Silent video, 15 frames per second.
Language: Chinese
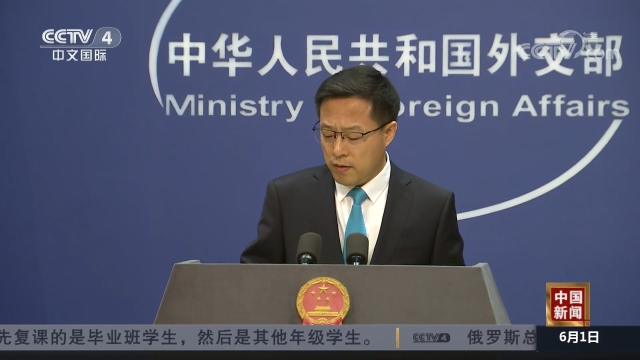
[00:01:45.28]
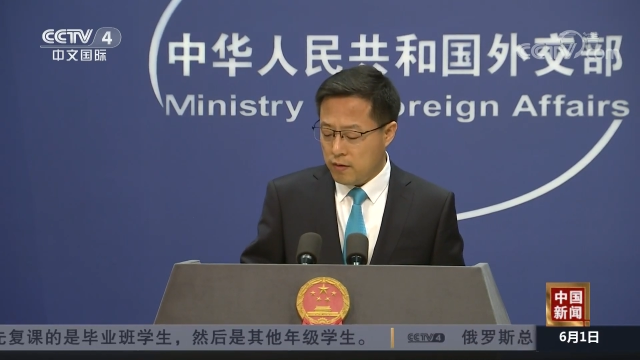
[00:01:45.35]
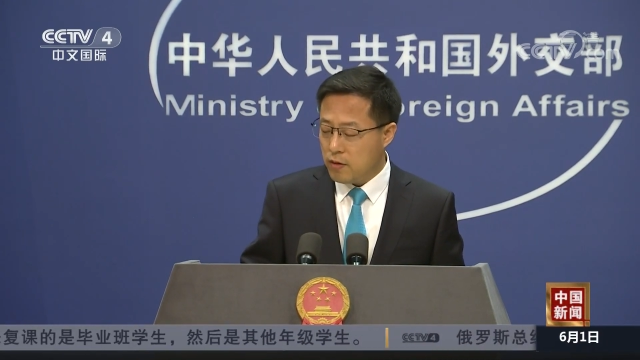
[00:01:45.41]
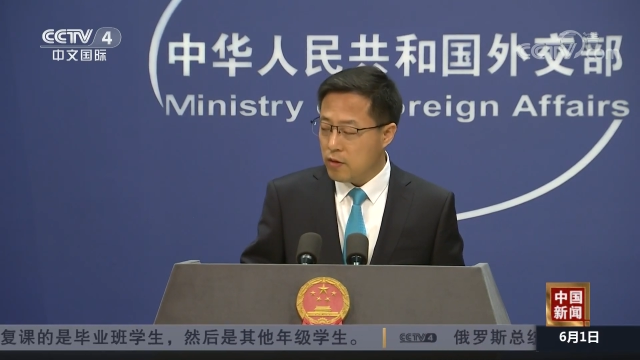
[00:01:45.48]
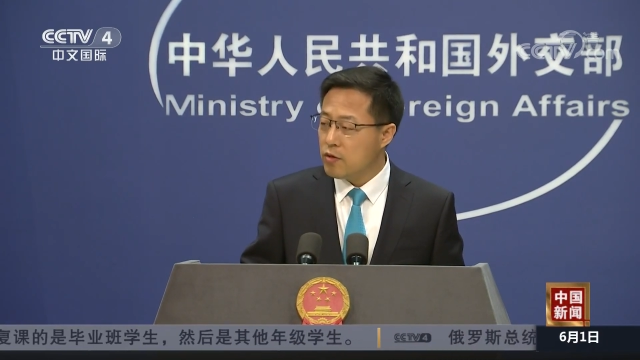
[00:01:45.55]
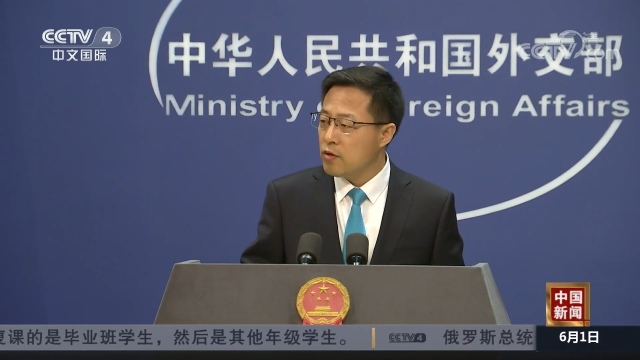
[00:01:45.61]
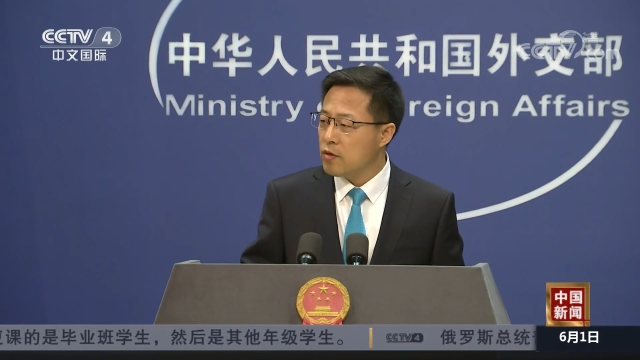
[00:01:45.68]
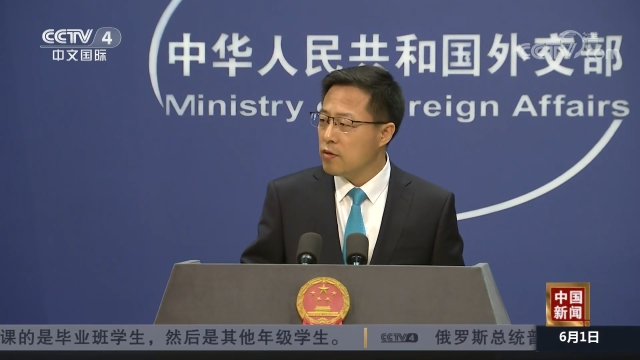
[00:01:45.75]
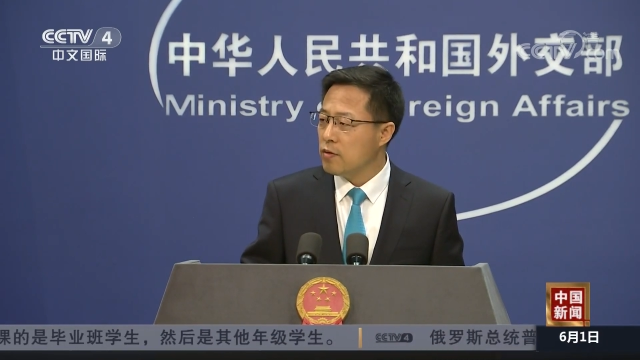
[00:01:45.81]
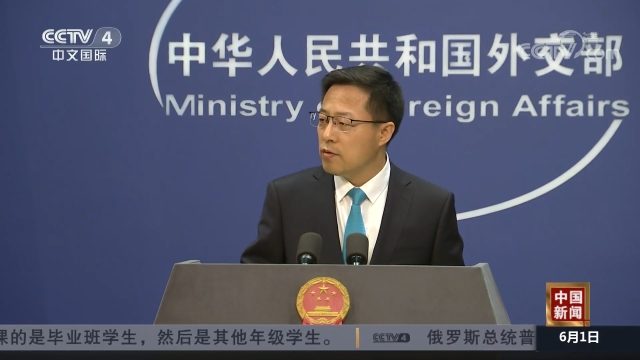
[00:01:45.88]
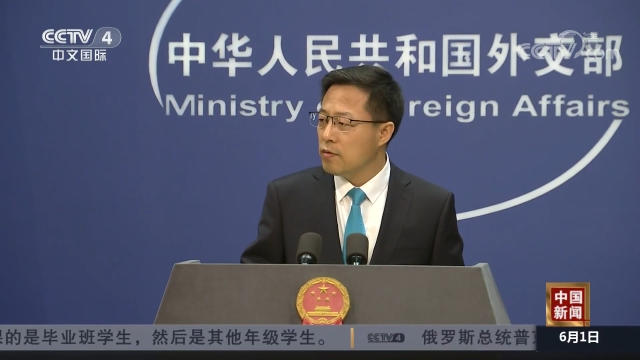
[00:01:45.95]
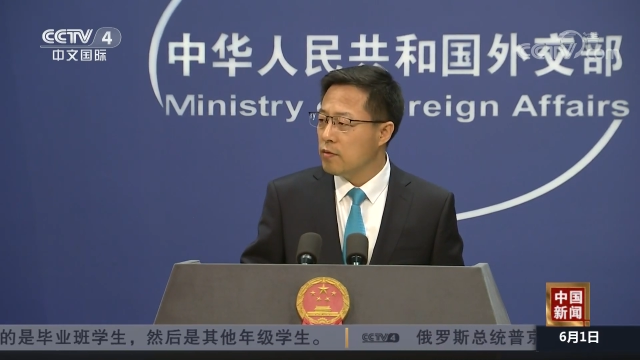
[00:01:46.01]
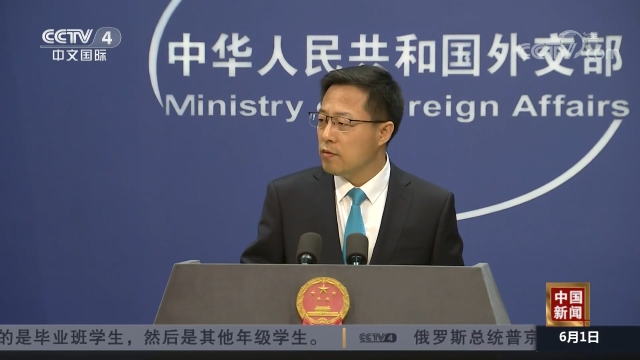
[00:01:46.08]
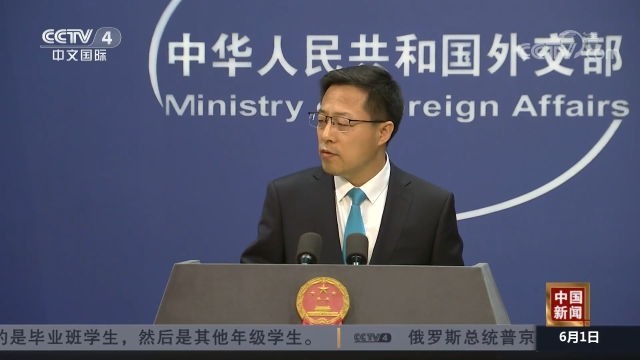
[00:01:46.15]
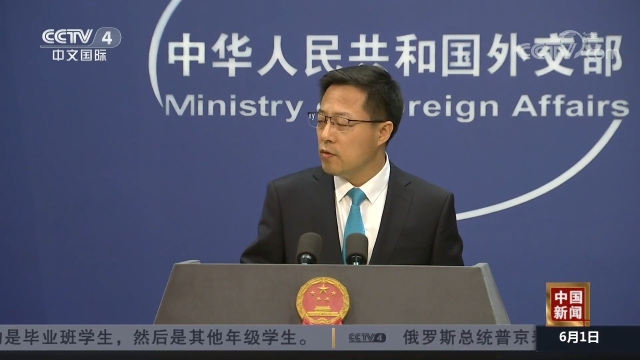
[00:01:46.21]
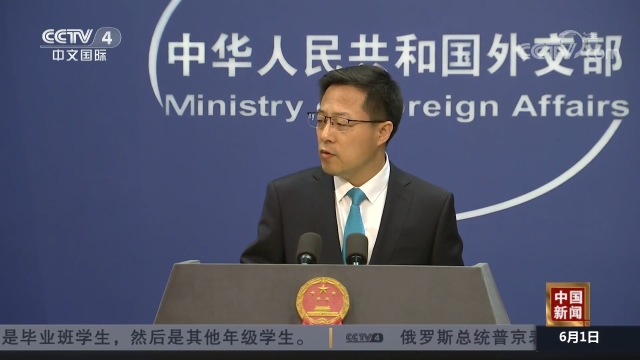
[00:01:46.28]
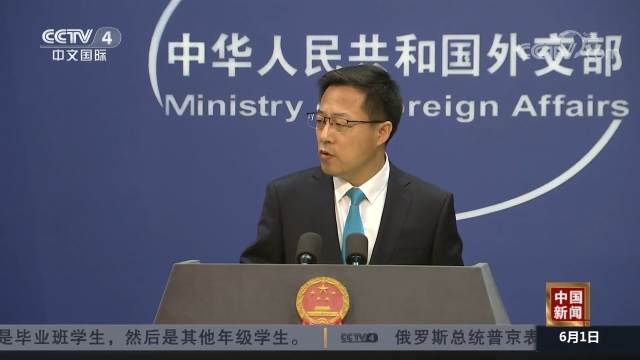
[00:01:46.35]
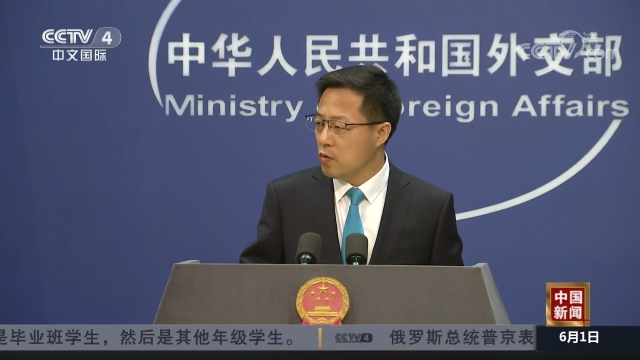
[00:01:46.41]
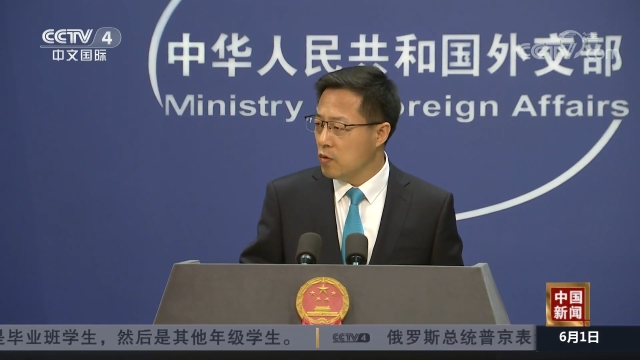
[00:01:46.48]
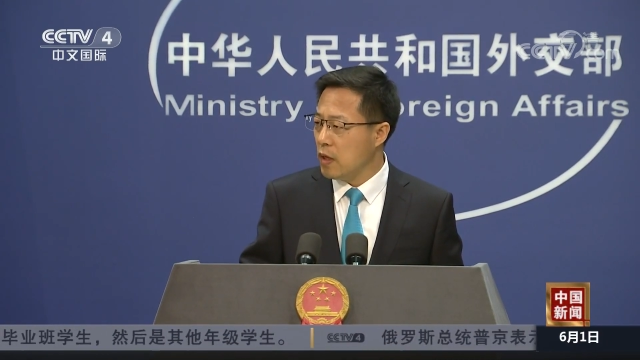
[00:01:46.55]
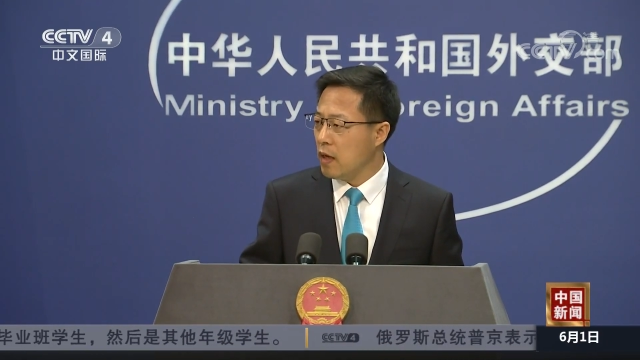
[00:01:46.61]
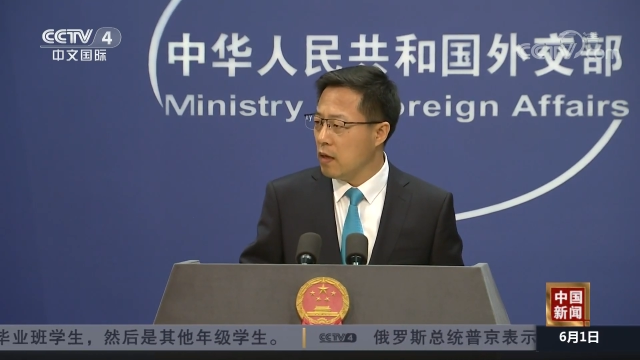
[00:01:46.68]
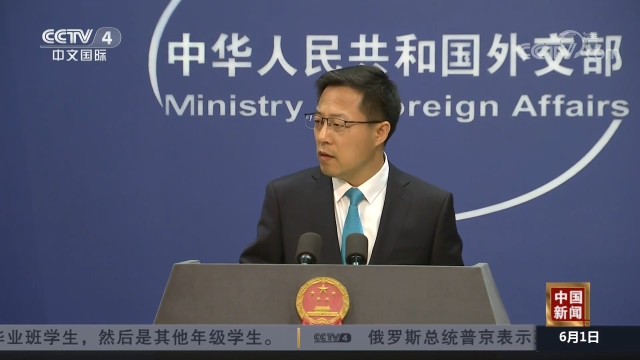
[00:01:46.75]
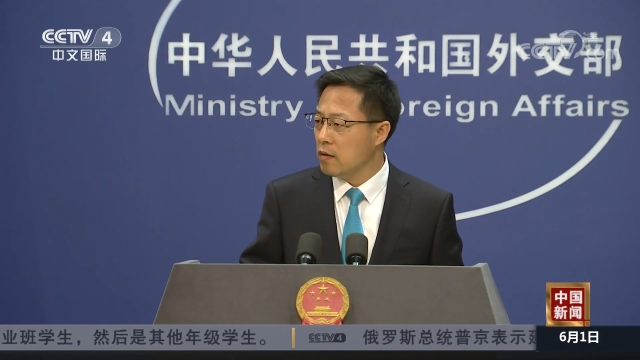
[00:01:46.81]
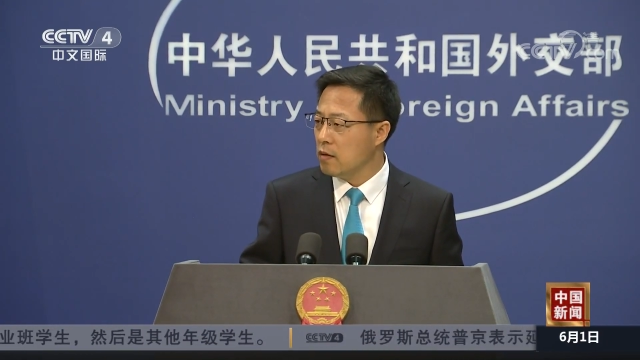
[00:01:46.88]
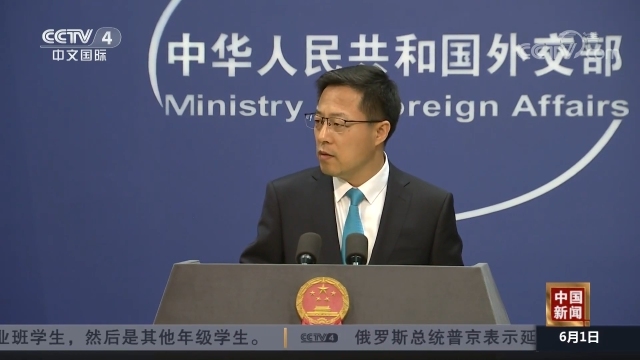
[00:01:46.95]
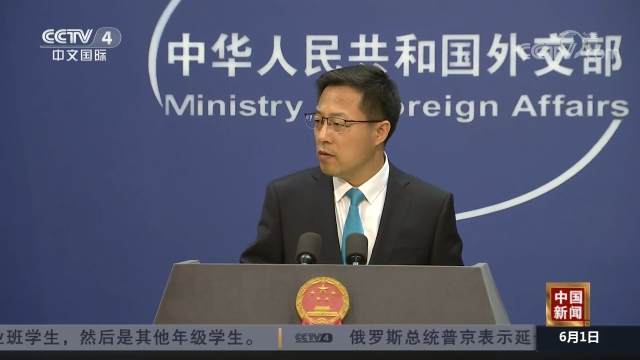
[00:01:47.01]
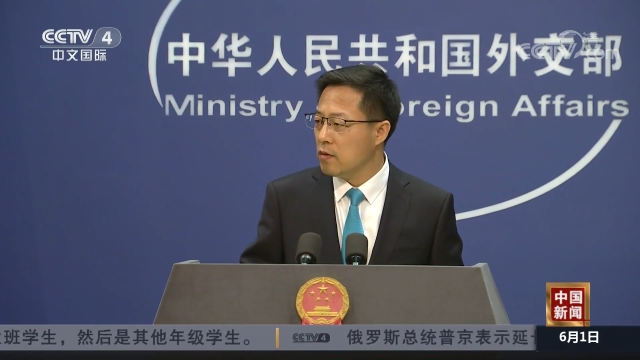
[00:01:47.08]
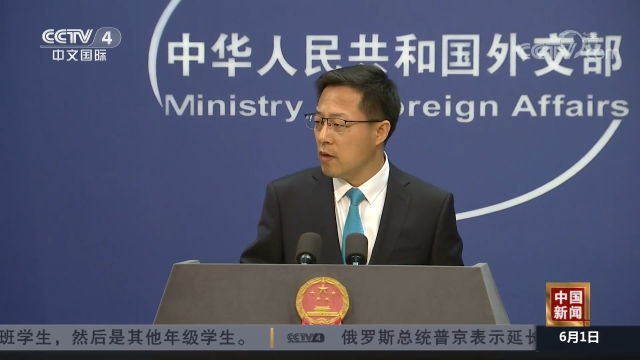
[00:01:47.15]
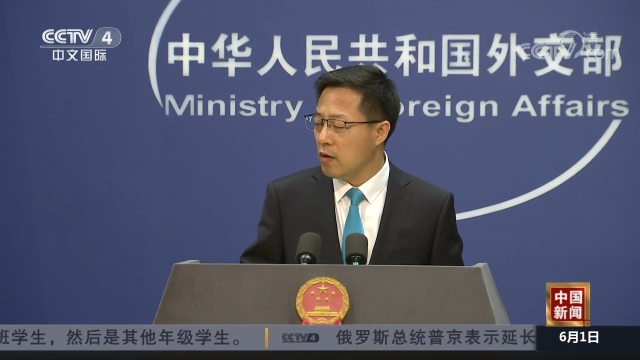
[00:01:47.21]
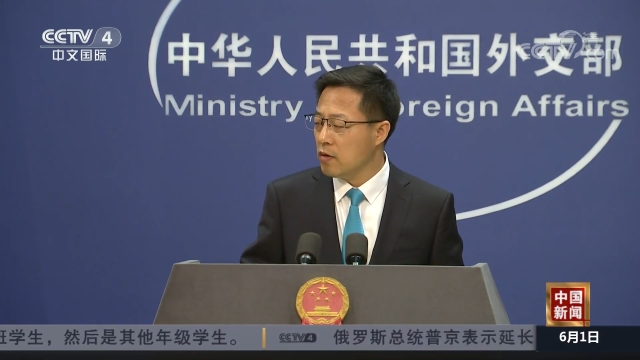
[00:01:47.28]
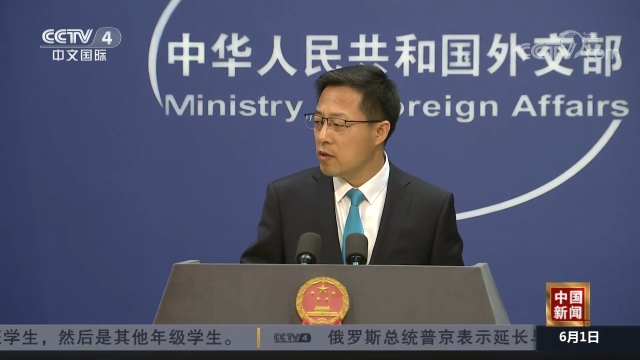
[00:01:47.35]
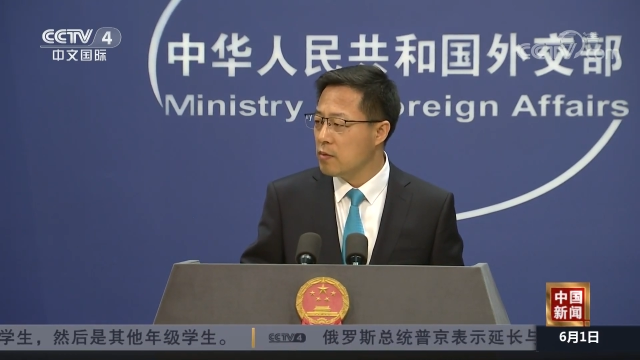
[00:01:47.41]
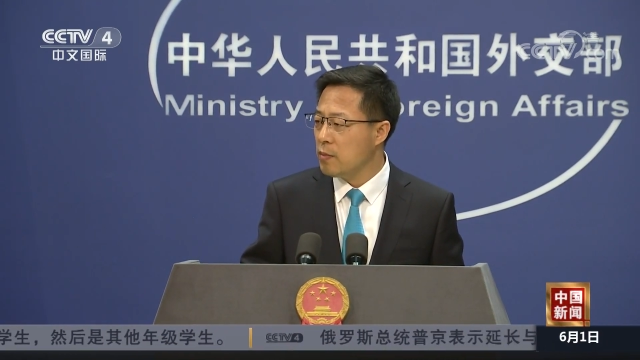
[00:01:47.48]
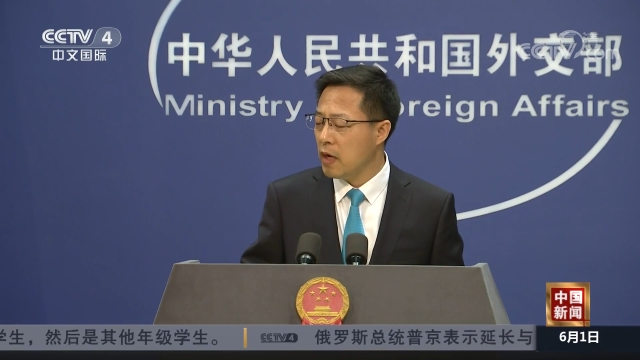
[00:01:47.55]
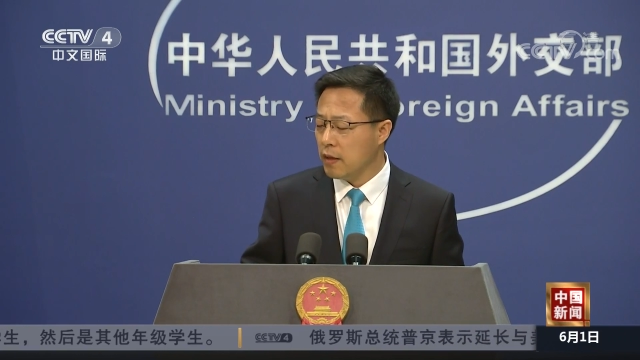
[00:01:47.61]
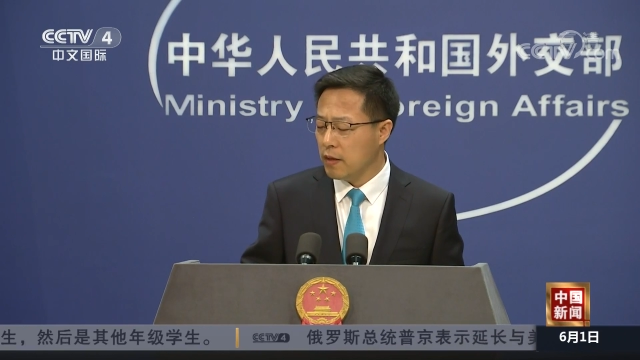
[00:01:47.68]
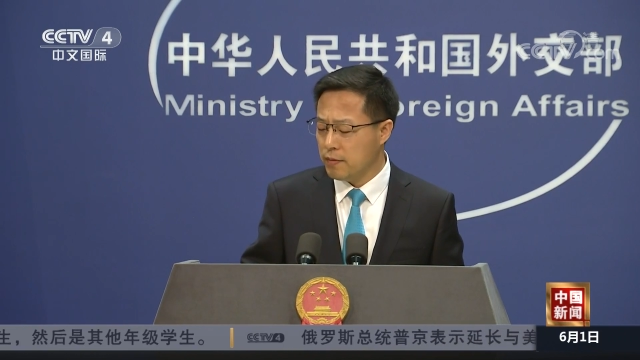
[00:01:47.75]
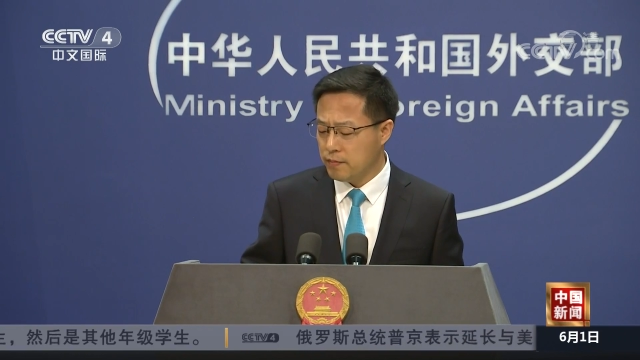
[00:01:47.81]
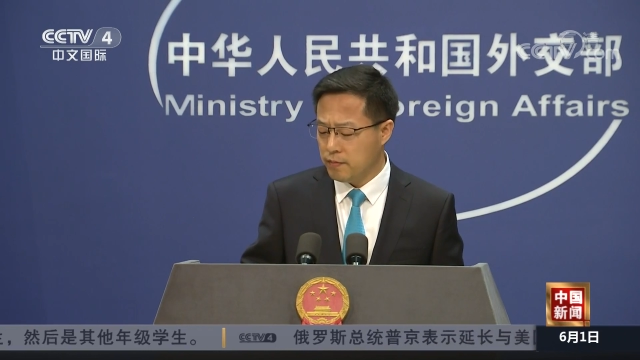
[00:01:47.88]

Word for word: 是注定要失败的。